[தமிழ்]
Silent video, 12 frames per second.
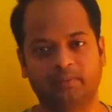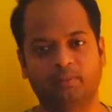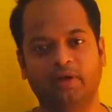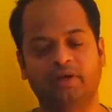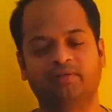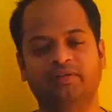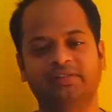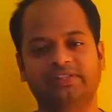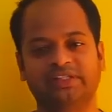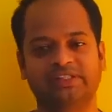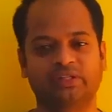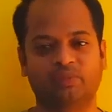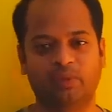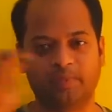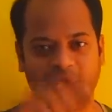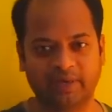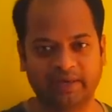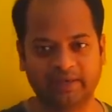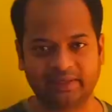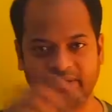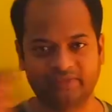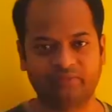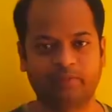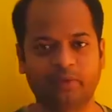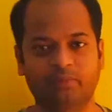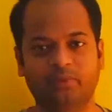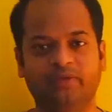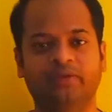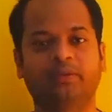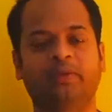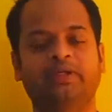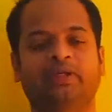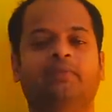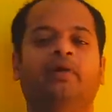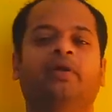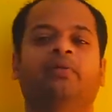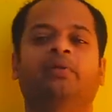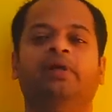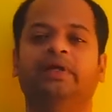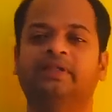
பாடியில் வந்து சேஞ்ச் ஆகும் அப்படி ரைட் அண்ட் லெஃப்ட் பண்ணும்போதே வந்து பார்த்தீங்கன்னா மாட்டோம்